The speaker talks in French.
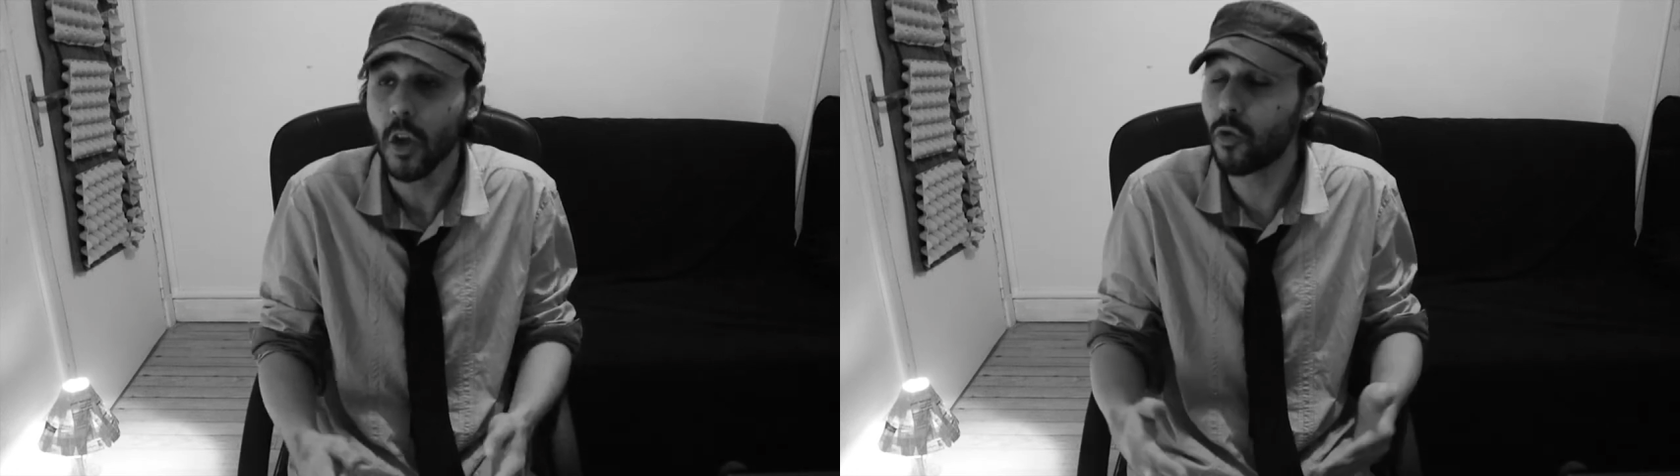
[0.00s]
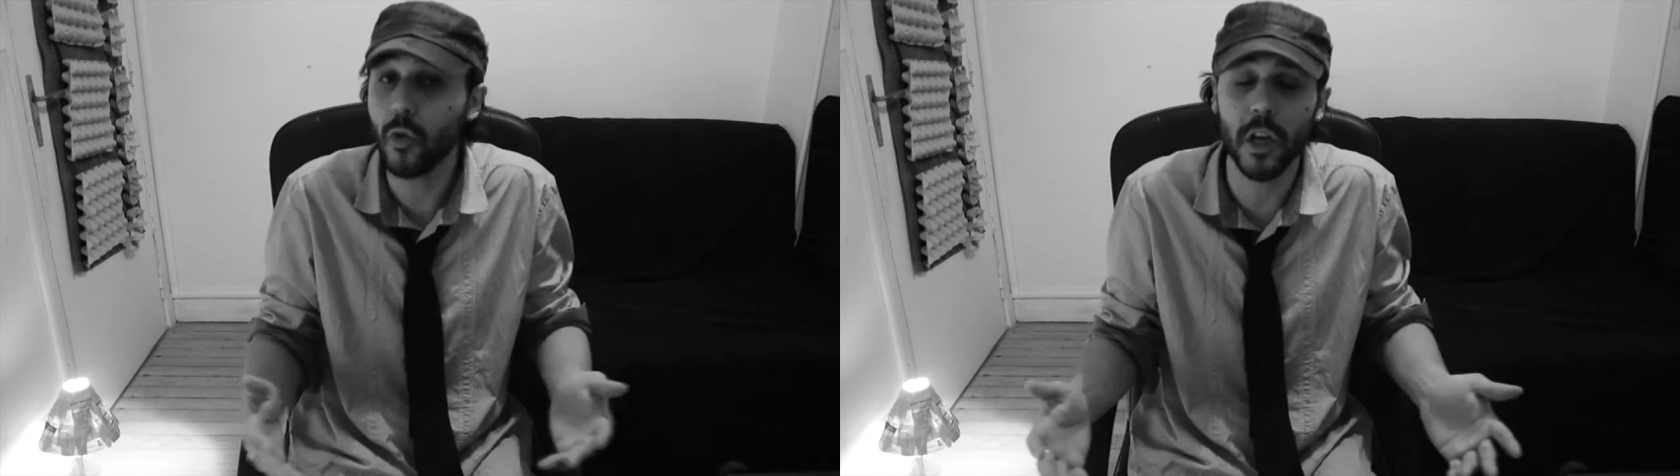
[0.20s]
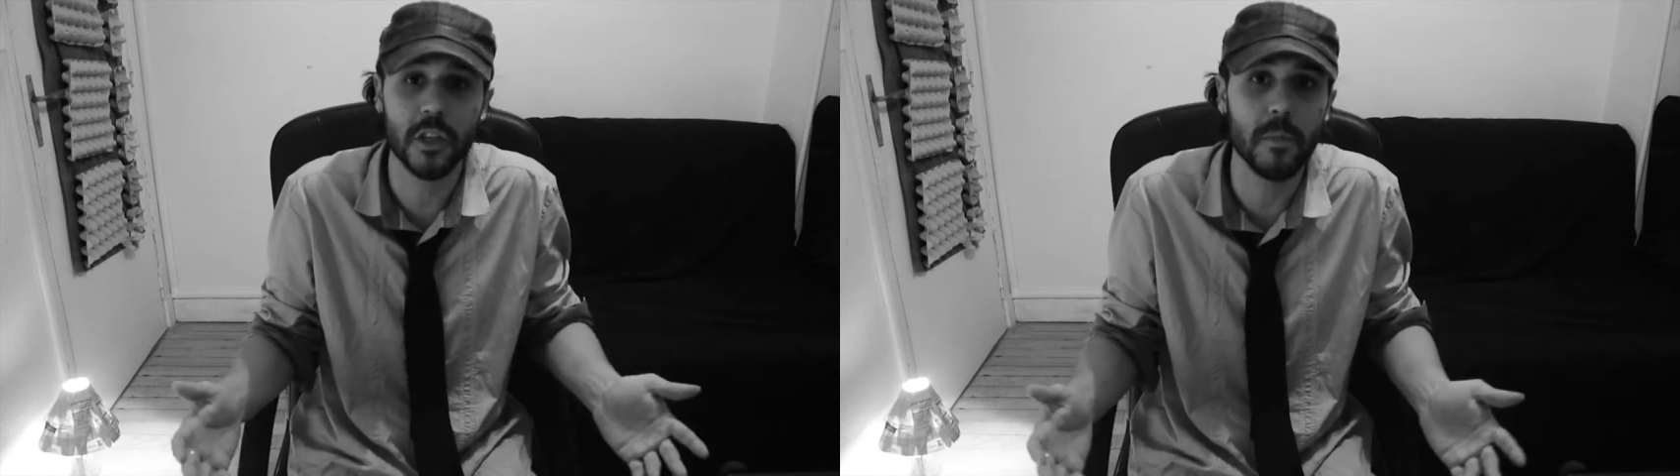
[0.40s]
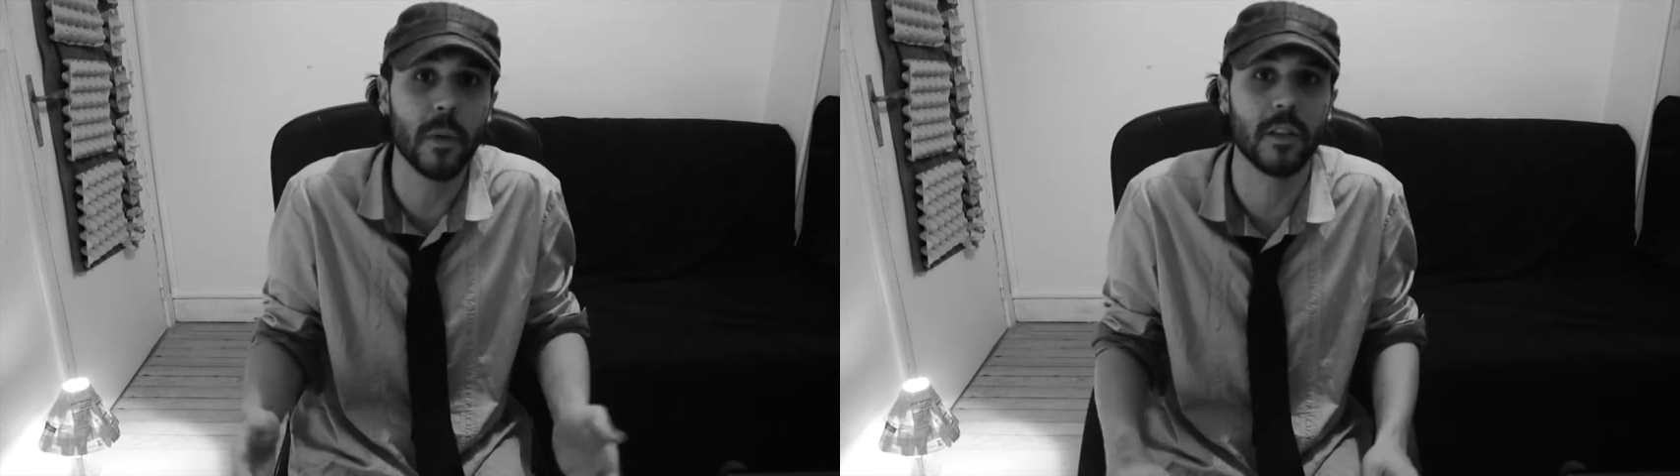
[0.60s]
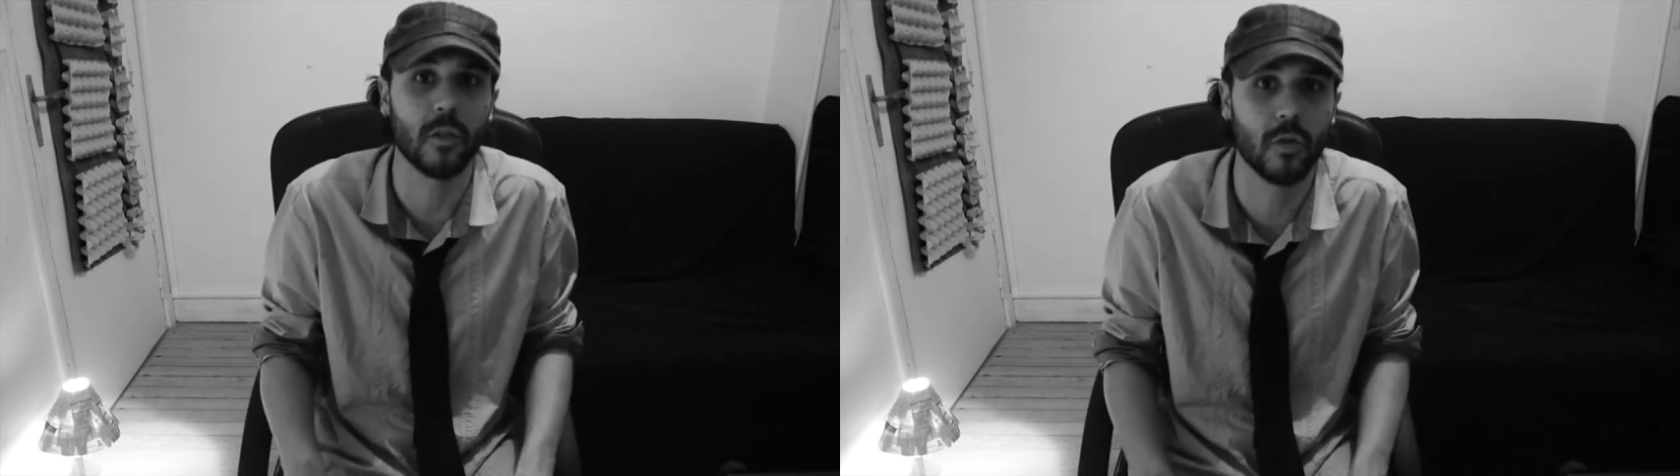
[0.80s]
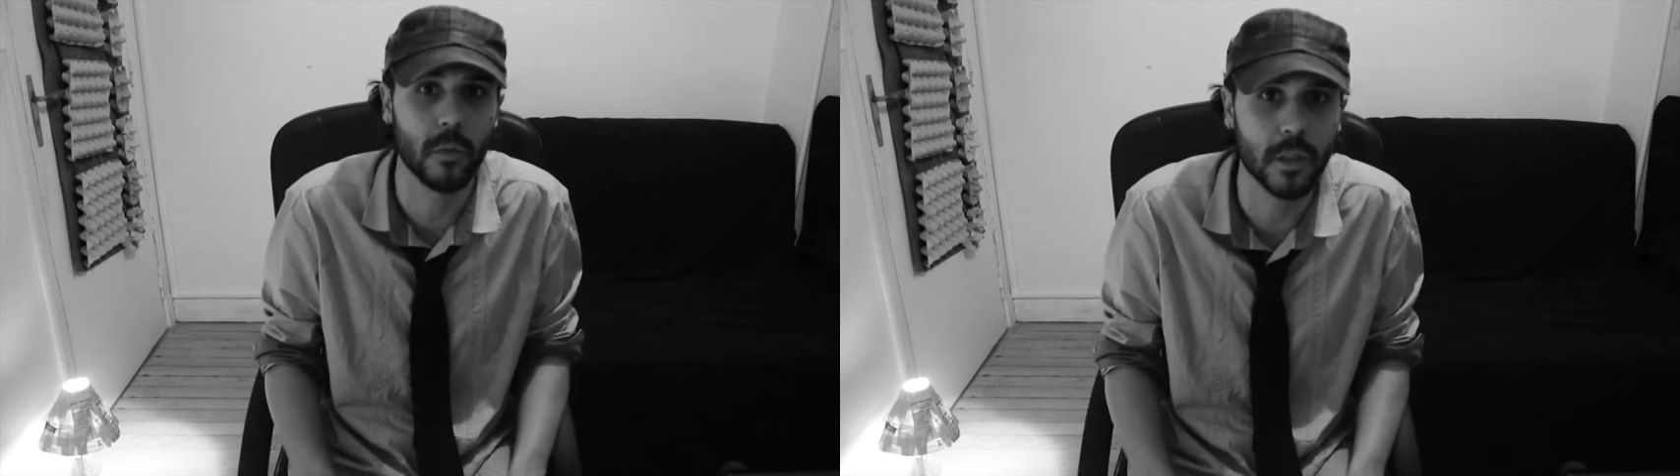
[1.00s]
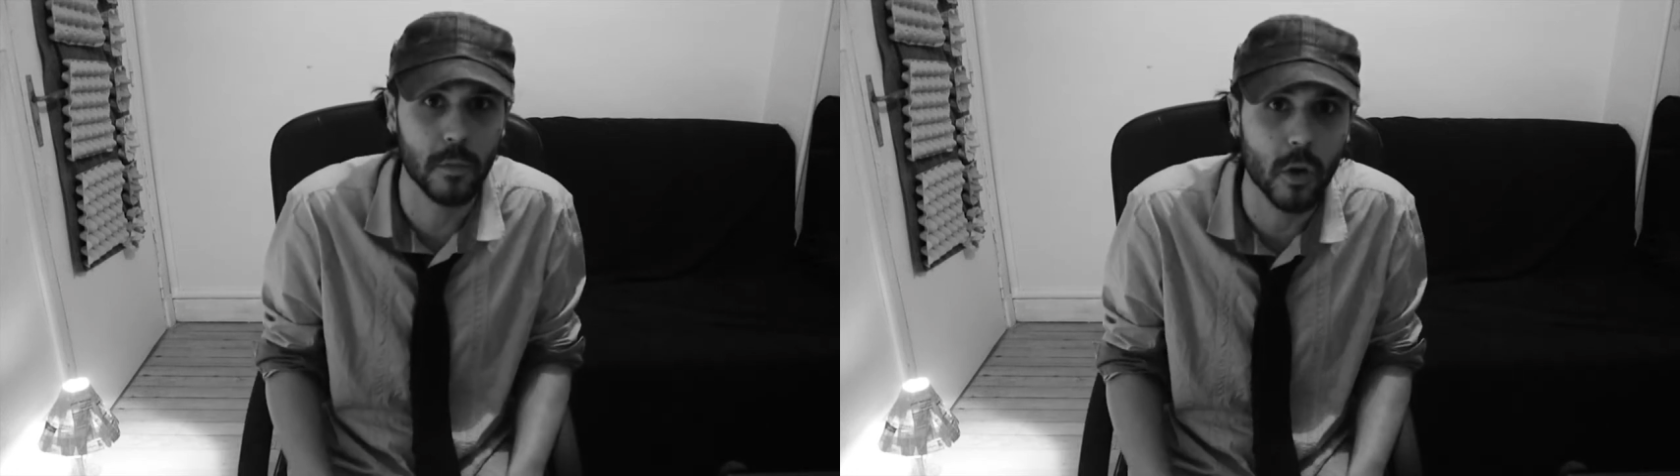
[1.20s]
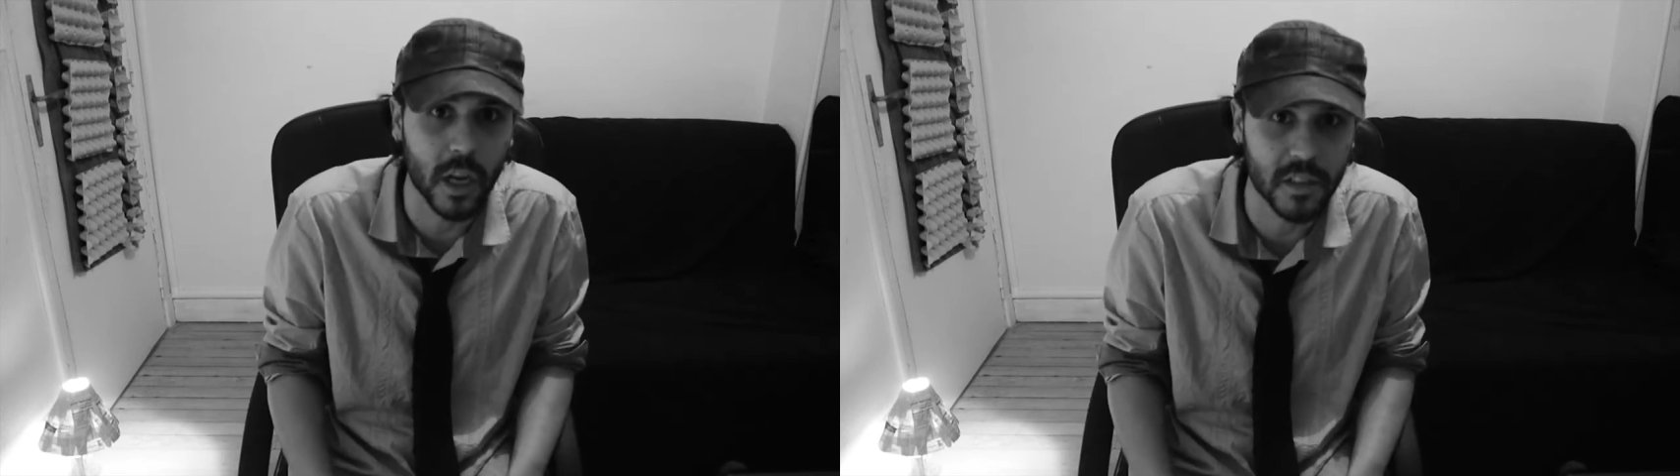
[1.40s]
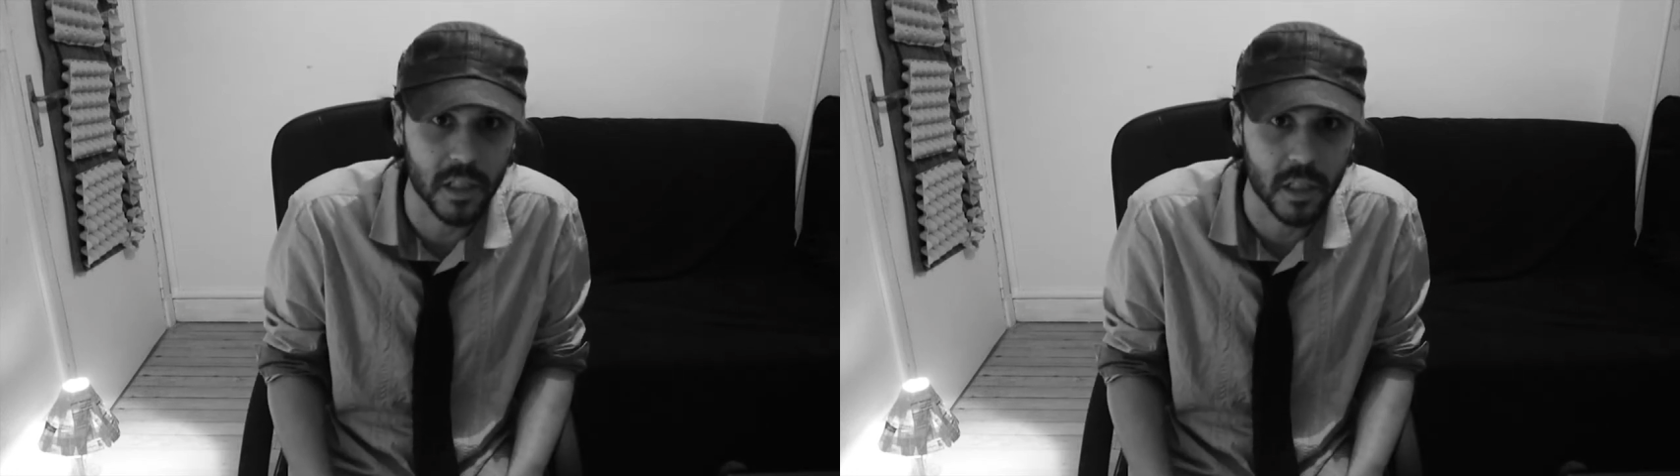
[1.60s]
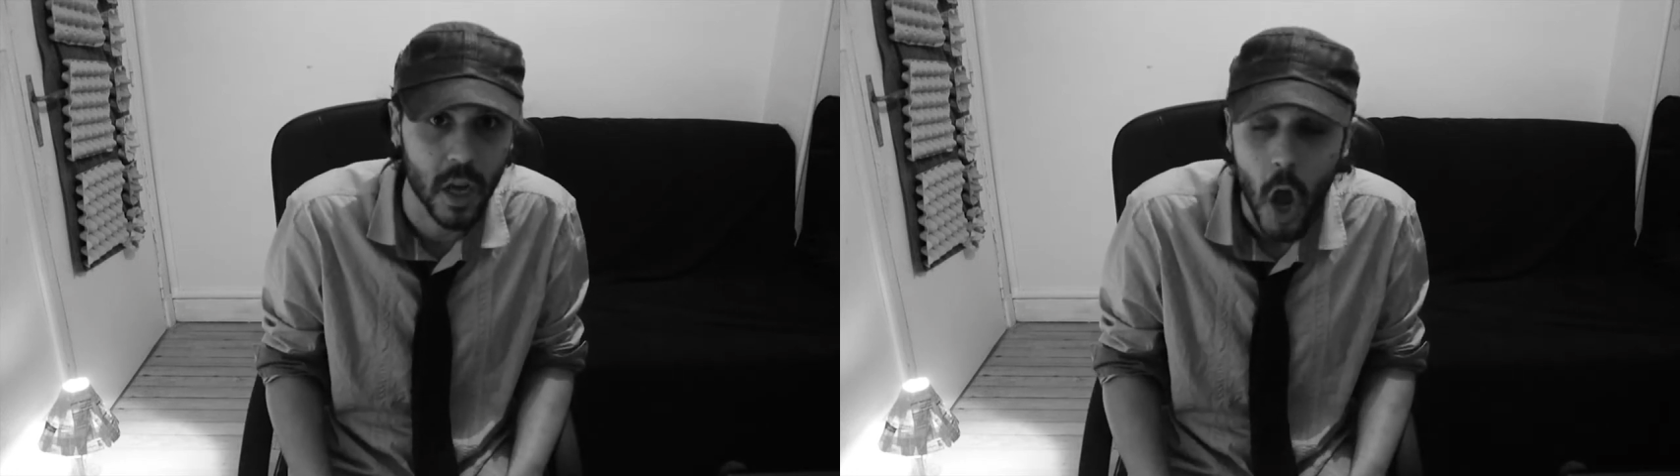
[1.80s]
tout régime prétendument
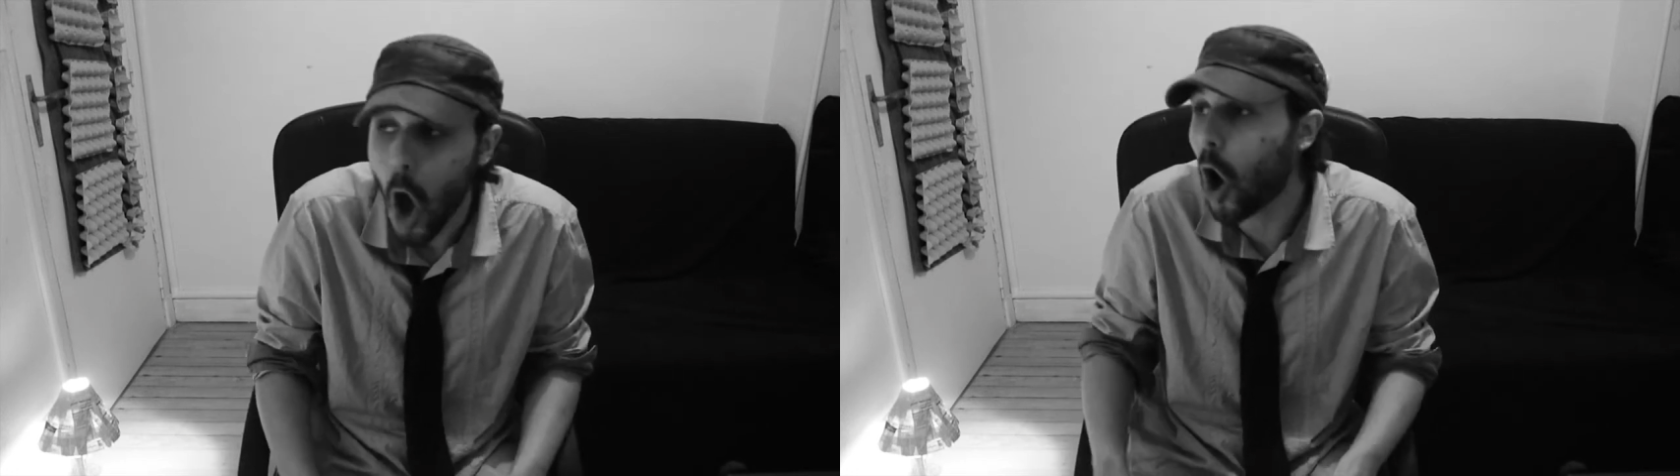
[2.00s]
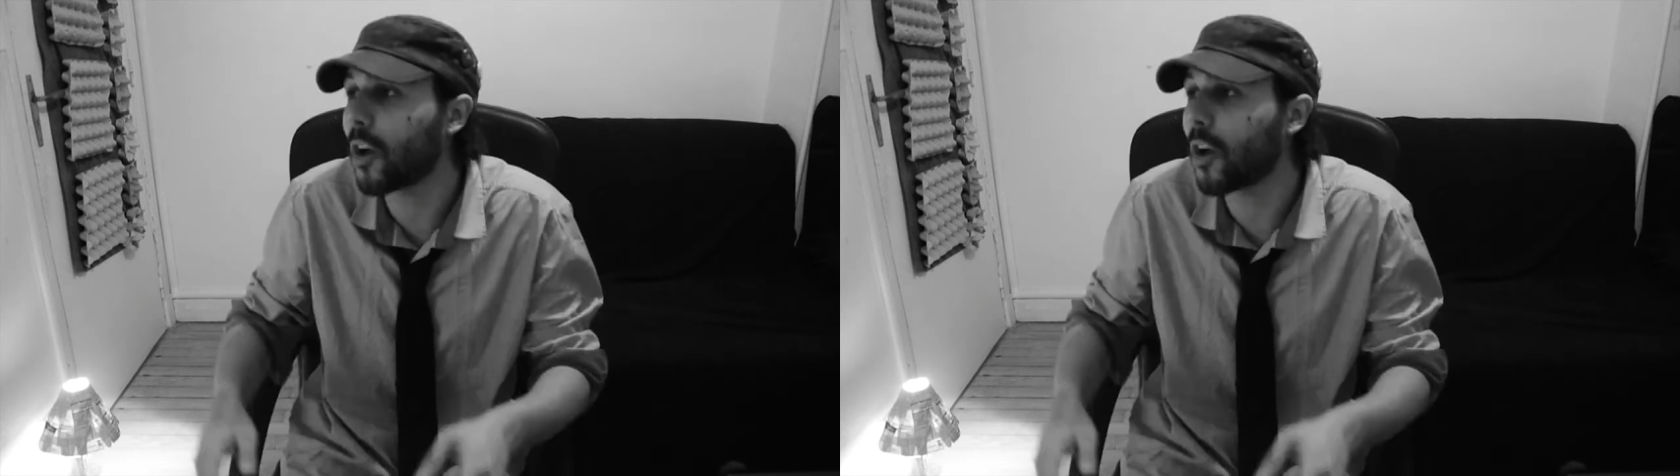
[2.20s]
démocratique. En